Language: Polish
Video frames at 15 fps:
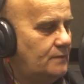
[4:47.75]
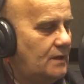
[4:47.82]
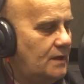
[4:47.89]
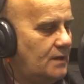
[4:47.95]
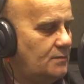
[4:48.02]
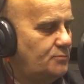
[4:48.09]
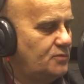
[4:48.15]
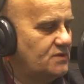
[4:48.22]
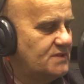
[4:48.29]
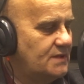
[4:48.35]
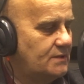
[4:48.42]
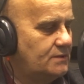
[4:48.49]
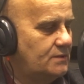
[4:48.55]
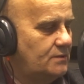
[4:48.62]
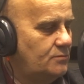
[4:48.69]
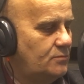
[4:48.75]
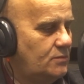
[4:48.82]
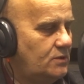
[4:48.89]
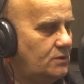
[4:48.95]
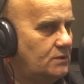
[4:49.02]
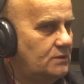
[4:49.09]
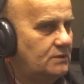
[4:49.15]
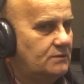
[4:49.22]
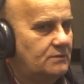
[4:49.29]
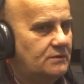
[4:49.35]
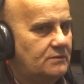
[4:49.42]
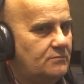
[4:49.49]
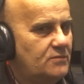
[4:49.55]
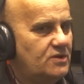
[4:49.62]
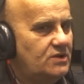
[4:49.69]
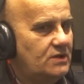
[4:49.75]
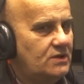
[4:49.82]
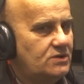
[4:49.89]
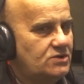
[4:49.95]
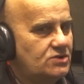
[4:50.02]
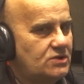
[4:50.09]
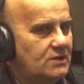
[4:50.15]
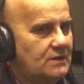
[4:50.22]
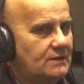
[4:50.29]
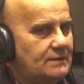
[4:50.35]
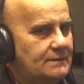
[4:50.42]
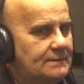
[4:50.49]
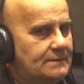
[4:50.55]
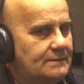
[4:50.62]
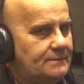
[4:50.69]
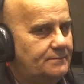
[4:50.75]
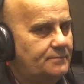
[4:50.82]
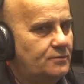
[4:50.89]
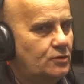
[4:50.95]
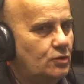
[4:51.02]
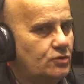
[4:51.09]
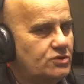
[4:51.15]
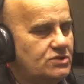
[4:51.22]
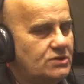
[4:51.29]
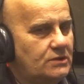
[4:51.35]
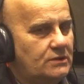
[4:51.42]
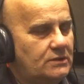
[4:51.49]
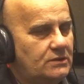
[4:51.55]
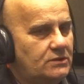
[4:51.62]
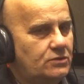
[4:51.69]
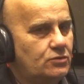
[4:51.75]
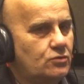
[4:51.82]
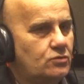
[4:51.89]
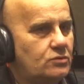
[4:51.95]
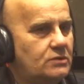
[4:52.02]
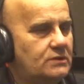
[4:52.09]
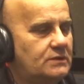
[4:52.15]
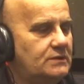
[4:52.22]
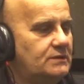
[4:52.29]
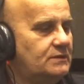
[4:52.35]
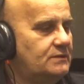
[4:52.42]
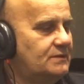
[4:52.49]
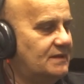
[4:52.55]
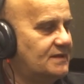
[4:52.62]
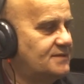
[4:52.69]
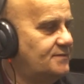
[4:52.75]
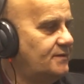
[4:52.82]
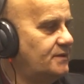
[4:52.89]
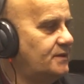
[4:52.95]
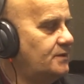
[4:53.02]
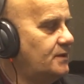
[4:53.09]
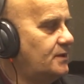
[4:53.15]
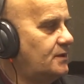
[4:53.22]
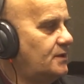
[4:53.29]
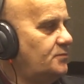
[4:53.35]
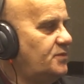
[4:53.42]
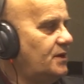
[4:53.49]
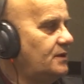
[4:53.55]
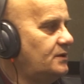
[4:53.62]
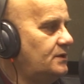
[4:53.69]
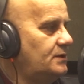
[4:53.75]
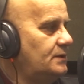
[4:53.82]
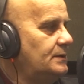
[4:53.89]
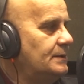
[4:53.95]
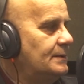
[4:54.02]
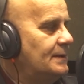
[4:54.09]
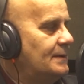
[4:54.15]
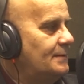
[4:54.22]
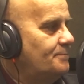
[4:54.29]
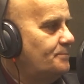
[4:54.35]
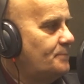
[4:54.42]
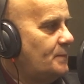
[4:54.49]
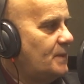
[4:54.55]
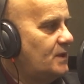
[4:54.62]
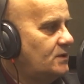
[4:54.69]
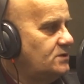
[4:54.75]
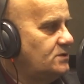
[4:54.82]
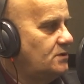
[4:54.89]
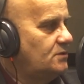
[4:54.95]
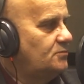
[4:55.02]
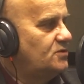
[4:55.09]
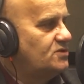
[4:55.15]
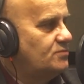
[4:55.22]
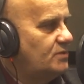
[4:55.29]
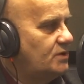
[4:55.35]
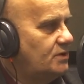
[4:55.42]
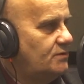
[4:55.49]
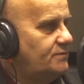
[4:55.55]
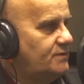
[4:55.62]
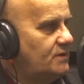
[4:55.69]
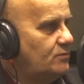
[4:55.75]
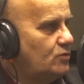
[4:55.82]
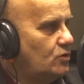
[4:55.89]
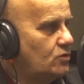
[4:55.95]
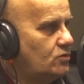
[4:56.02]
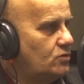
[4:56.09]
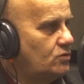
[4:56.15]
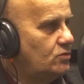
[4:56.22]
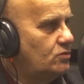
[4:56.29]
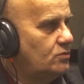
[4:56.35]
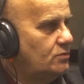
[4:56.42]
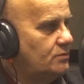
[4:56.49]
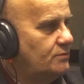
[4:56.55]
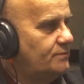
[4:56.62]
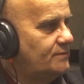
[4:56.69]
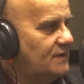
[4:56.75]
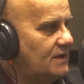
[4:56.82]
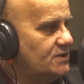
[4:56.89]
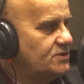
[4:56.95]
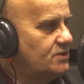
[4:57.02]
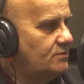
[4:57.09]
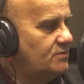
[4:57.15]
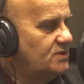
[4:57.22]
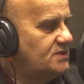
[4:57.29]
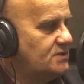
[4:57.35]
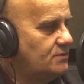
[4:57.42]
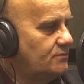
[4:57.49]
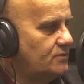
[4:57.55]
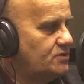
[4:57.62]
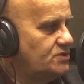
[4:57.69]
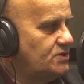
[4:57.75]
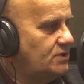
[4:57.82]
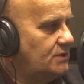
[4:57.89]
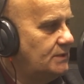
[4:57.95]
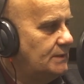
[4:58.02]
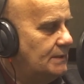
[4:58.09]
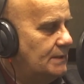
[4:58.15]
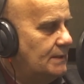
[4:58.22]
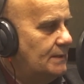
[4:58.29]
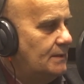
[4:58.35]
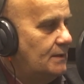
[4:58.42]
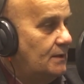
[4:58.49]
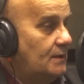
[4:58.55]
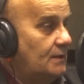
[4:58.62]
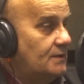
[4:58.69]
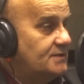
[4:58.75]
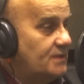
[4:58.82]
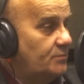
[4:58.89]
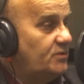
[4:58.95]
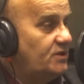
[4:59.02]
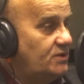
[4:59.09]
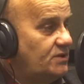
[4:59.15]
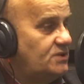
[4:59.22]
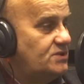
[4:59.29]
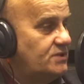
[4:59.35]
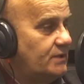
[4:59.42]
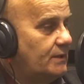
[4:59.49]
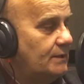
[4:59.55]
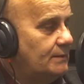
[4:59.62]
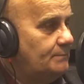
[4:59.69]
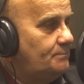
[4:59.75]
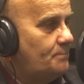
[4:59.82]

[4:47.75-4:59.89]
a poza tym e, mniejsze e, odcinki dróg, tak zwane nakrapianki, mm, chcielibyśmy w tym roku w każdej miejscowości zamienić na